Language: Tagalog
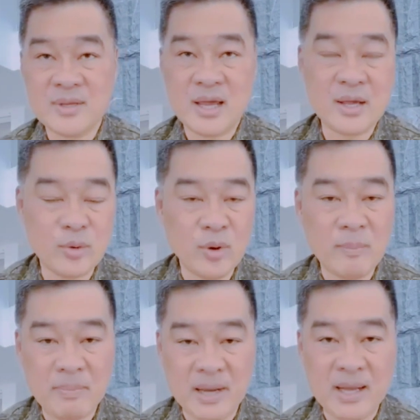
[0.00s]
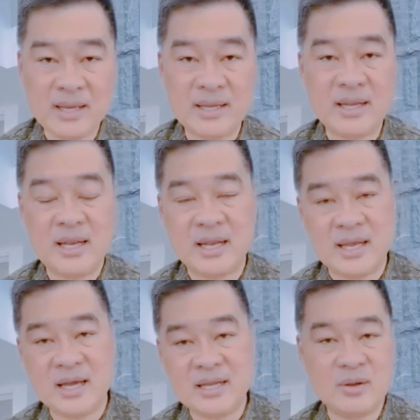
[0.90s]
I grew up pala in
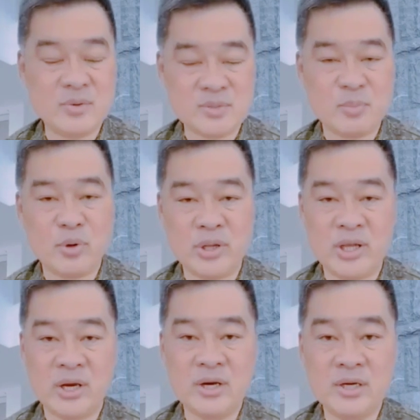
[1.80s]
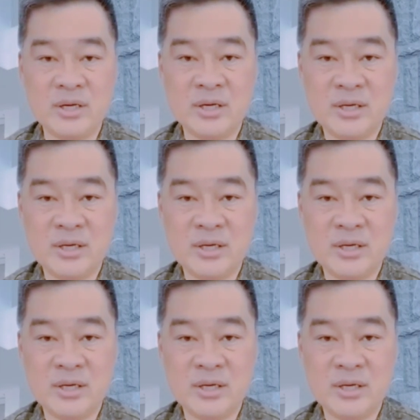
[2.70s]
Iligan. I was born here.